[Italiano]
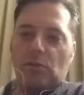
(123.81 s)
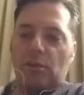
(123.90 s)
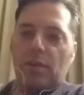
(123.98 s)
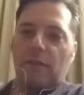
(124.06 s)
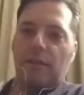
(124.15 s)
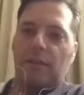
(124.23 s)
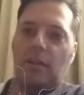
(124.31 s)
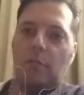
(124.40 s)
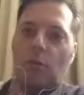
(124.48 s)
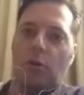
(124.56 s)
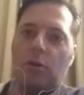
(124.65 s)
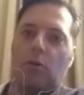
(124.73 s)
messo lì
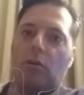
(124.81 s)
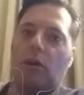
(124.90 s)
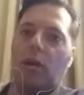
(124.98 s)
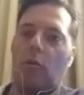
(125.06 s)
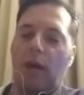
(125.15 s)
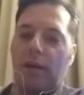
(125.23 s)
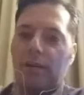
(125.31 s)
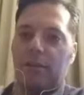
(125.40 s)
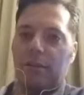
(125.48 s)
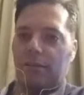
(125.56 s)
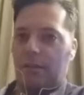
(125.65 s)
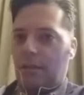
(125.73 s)
davanti al monitor che
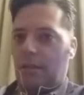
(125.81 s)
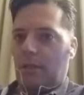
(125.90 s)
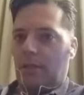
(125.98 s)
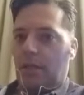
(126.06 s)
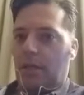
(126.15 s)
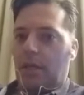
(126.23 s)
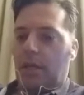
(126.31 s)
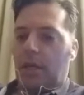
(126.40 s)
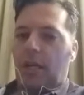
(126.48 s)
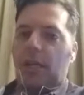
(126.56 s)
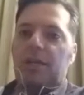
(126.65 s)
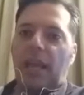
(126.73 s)
guarda.
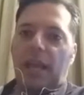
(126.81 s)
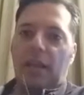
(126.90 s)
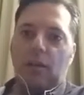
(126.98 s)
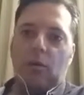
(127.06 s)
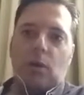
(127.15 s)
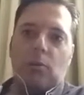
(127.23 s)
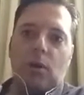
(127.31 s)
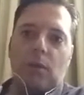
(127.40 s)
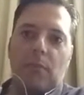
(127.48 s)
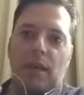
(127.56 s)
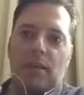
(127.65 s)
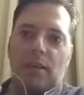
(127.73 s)
Il tecnico
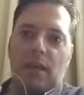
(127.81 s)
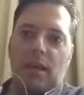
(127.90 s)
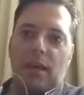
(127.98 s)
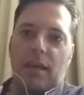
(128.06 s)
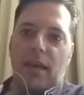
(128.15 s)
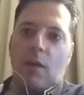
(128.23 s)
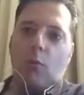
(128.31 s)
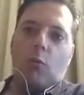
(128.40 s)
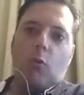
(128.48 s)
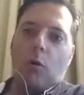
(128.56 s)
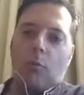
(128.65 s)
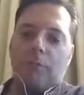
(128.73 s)
naturalmente è
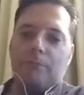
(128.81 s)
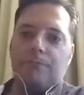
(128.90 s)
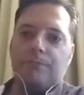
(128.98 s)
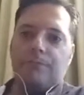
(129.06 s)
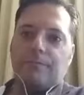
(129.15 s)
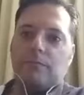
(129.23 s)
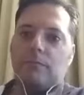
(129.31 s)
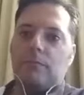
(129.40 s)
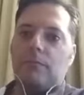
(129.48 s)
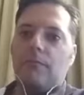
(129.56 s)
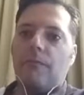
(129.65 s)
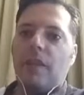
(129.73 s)
un uomo
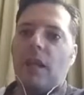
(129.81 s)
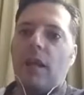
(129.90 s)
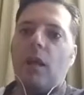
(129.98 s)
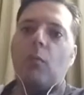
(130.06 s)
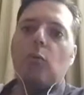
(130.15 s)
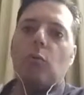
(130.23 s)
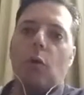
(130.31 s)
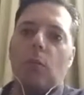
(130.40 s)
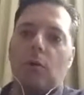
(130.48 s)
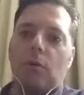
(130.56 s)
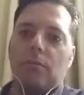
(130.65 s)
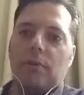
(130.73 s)
e un
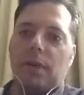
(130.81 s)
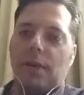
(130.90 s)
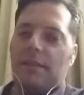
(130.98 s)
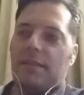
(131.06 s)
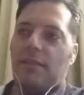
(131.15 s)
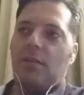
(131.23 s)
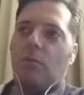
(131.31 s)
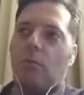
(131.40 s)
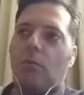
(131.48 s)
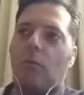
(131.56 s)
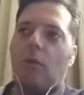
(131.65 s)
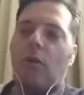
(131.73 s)
uomo,
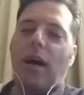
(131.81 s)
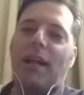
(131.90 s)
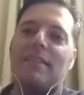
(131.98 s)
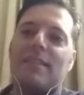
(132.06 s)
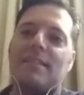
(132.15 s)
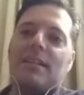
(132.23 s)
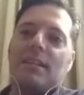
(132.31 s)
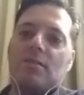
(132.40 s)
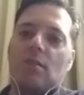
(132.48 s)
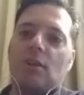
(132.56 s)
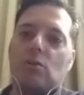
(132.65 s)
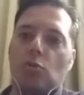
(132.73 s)
essendo uomo, a
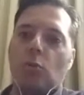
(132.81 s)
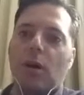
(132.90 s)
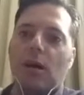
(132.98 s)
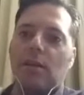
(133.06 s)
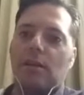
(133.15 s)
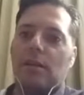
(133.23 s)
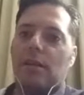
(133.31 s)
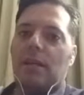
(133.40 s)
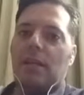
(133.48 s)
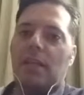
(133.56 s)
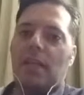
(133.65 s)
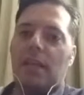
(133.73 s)
discrezione sua
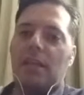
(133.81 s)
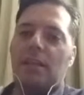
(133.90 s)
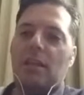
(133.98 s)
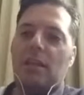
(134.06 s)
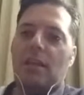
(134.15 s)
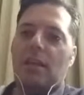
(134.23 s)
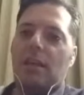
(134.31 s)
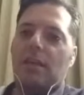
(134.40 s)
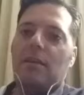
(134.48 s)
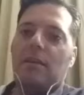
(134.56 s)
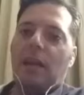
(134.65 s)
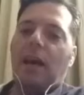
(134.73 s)
chiede, di,
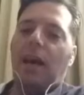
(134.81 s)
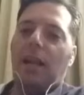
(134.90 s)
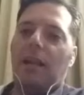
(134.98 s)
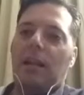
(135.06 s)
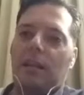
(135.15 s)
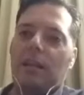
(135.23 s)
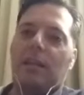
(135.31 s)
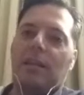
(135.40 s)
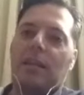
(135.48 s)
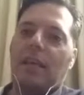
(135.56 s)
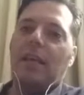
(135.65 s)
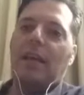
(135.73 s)
al,
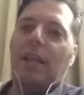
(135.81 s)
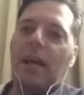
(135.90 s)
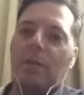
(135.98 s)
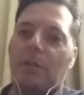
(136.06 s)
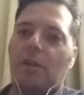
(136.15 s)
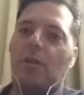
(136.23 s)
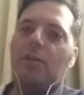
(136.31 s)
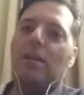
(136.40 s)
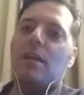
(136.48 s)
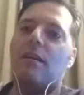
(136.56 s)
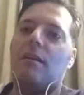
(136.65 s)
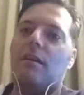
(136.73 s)
chiede all'arbitro
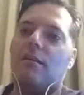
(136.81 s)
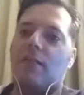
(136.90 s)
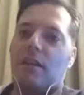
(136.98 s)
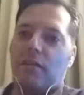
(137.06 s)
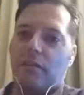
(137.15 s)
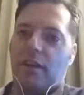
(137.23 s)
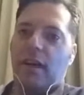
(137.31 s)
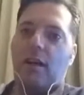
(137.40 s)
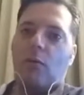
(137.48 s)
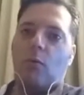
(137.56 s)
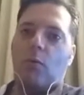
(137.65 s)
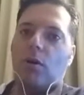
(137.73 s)
di
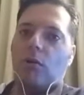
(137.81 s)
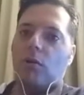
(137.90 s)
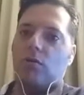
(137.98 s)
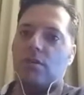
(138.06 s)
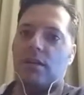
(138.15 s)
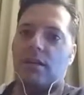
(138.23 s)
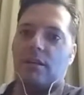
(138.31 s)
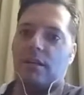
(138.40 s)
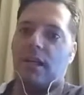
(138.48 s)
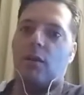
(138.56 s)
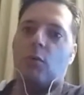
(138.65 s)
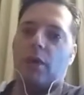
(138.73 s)
verificare un
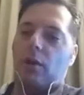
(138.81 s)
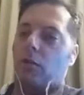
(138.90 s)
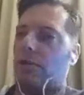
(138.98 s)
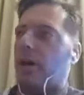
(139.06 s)
qualcosa che lui ha